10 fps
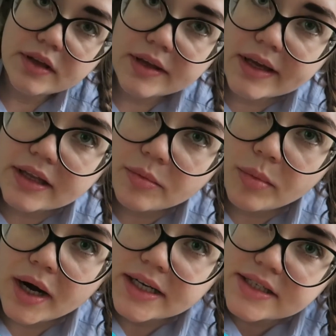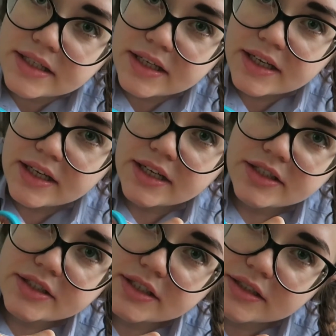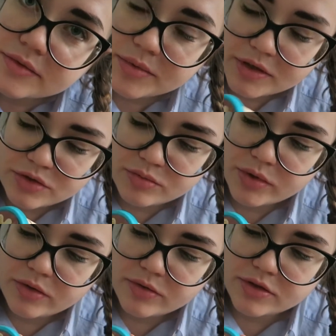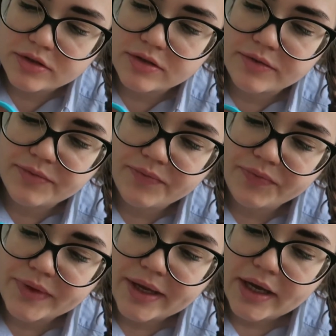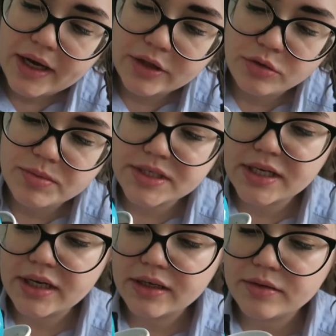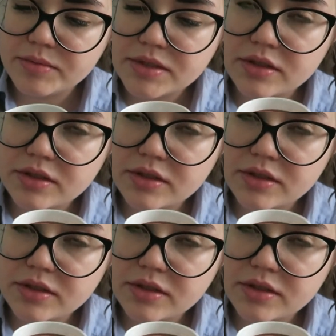Я на базе. Сейчас я вам покажу мороженое. Оно без сахара, без